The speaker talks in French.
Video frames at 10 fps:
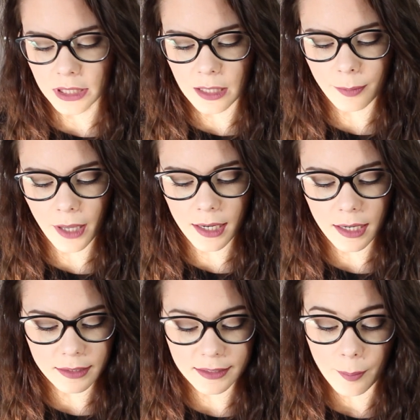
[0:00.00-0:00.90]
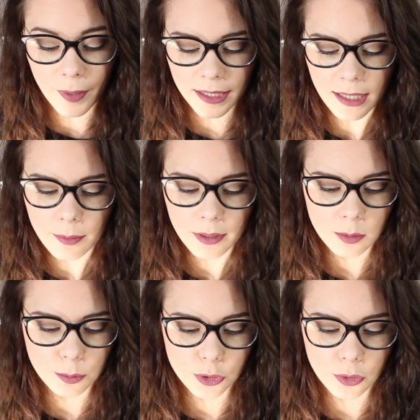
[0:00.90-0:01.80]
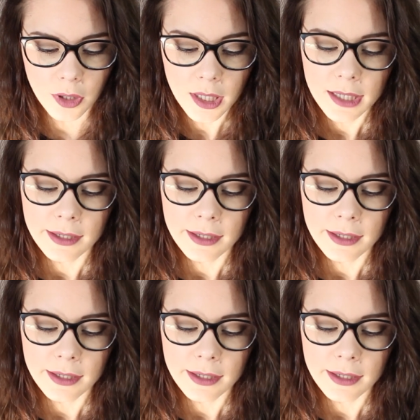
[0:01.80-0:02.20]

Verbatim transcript: il n'y a pas de label bio,